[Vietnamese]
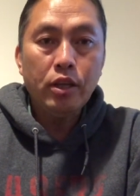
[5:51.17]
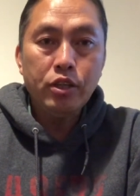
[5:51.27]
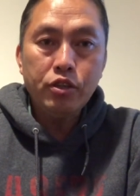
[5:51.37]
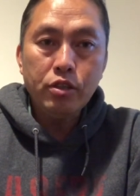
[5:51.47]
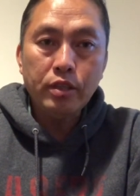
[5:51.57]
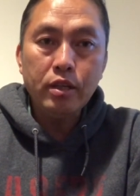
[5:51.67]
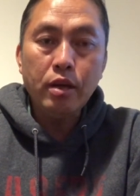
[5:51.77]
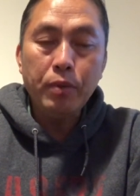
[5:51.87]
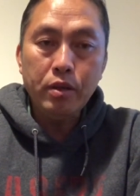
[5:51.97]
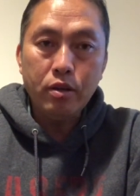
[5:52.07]
ta chỉ chưa
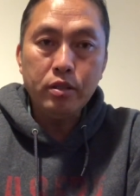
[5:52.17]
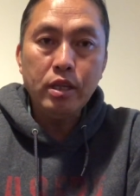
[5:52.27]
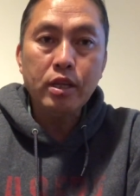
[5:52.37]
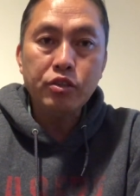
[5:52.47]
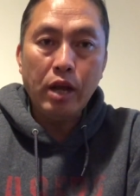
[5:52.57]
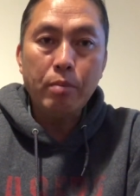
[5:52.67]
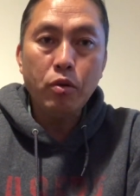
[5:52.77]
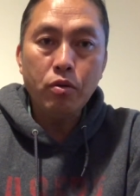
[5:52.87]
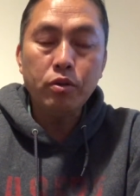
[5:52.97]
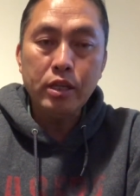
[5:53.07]
sang nhà bây giờ cứ tin năng trà
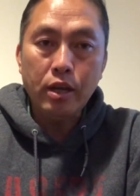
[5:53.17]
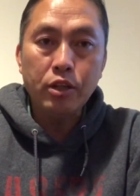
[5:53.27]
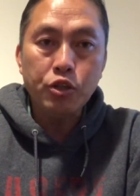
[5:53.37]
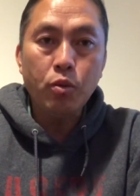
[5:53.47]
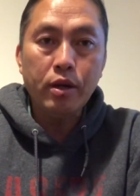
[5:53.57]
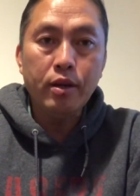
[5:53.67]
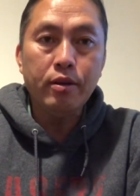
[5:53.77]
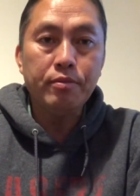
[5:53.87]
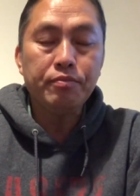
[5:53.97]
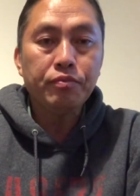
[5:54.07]
không họ đây chỉ là chùa
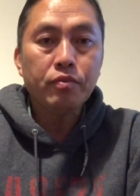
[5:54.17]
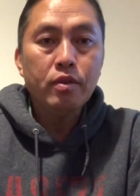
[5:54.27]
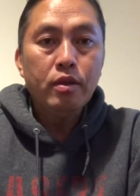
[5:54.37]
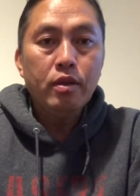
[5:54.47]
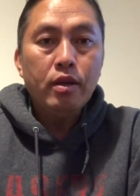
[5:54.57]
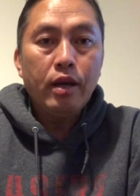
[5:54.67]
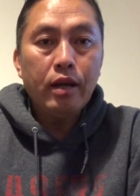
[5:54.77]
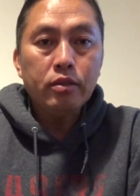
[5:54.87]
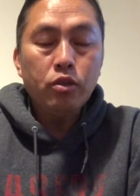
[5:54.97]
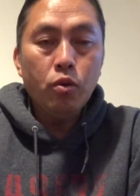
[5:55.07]
nữa
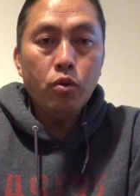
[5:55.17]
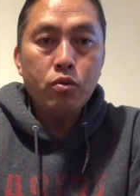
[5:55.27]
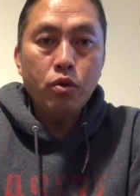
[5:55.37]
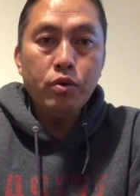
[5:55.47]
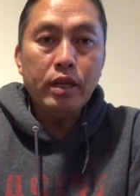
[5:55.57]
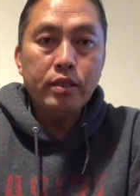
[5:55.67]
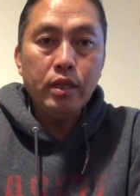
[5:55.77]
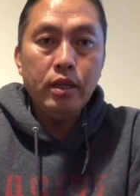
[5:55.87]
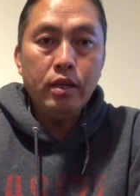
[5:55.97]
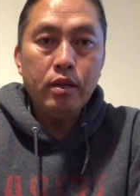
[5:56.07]
anh tu khu nhà
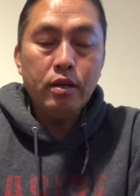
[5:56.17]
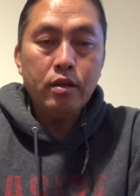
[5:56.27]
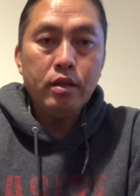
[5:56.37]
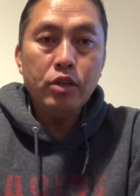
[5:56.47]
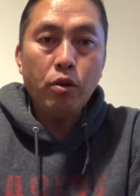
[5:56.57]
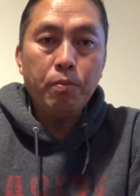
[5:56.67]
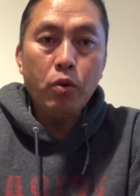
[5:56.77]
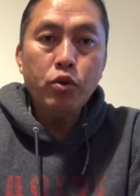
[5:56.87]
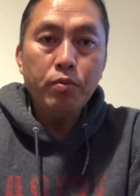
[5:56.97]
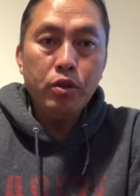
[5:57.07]
gì này chùa
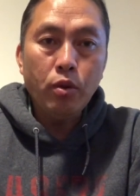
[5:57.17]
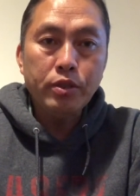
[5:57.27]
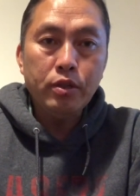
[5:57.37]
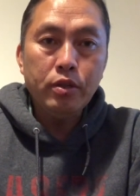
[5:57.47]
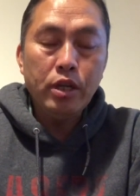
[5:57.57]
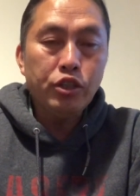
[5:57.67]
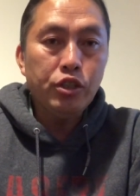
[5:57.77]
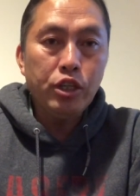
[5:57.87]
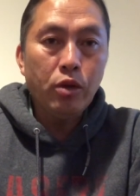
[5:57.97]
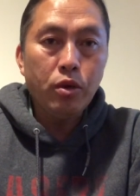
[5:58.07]
bao dùng mình nhỏ sư này
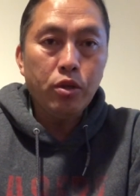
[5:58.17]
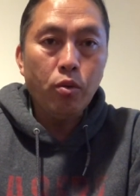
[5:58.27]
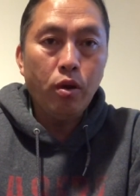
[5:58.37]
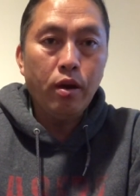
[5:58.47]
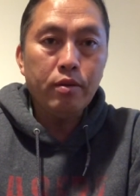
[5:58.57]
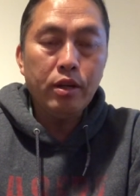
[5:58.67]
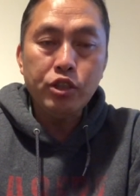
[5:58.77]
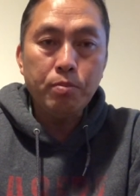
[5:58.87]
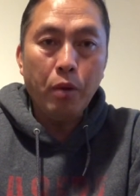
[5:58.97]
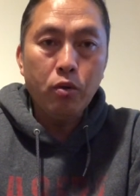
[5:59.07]
chuyện gì hết chùa
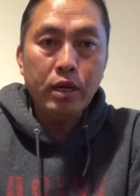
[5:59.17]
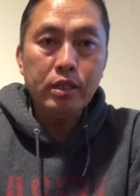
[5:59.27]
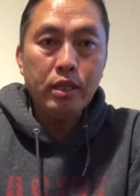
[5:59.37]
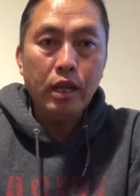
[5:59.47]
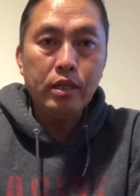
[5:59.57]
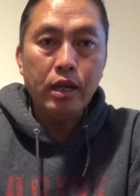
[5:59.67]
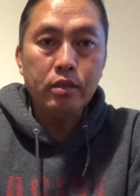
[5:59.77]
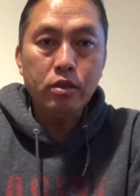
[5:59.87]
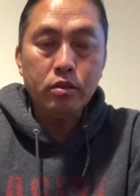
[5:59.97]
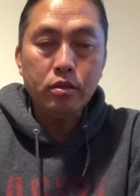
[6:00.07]
này chỉ bao năng địa tế
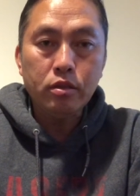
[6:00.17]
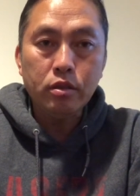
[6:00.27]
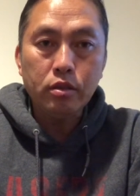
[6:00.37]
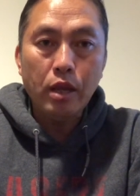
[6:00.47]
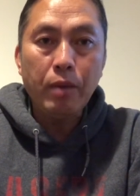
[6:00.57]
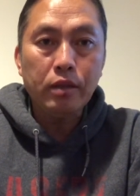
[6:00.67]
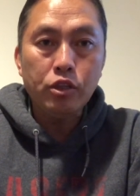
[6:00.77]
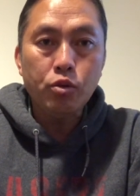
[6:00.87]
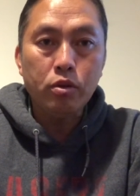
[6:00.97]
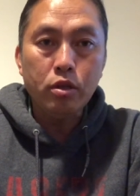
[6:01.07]
tiền tế má
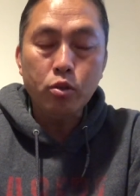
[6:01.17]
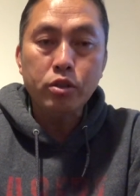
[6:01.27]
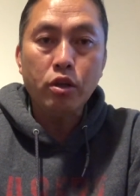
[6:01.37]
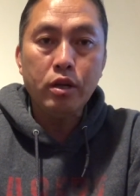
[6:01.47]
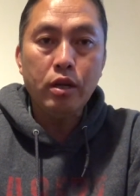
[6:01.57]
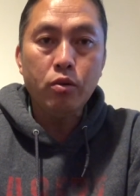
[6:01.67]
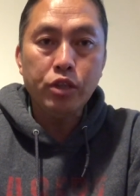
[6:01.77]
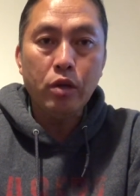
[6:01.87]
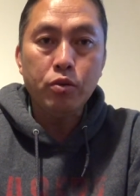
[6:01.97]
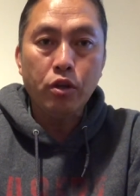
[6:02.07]
tế chùa tứ tuột giò này
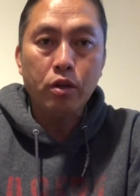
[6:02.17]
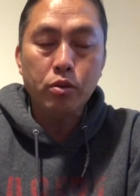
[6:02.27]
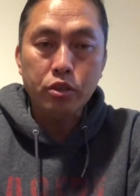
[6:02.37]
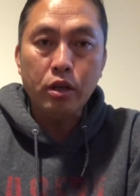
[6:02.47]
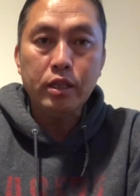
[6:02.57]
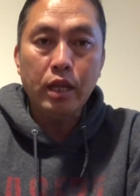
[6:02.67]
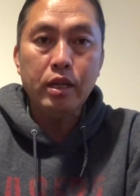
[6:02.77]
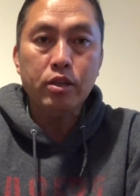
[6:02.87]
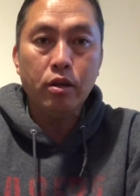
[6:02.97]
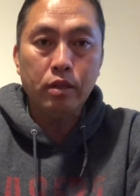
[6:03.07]
lú dày lú giò tuột giò này
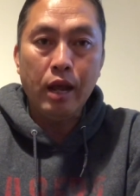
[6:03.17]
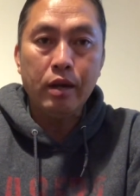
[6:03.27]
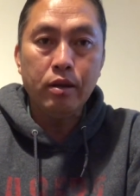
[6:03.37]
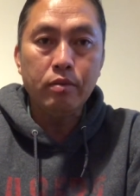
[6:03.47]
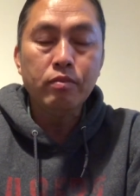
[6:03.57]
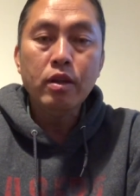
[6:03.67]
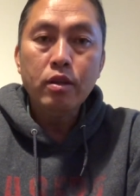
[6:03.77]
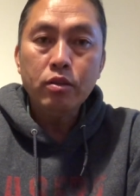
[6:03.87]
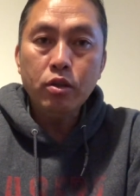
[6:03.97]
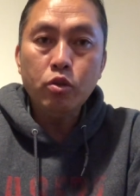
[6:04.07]
tế này chờ ta rồi
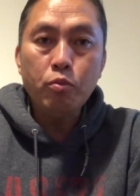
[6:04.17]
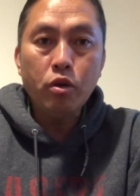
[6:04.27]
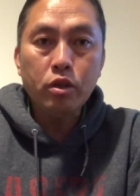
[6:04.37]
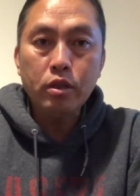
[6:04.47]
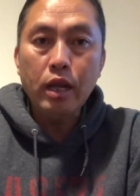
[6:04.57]
tứ tuột mua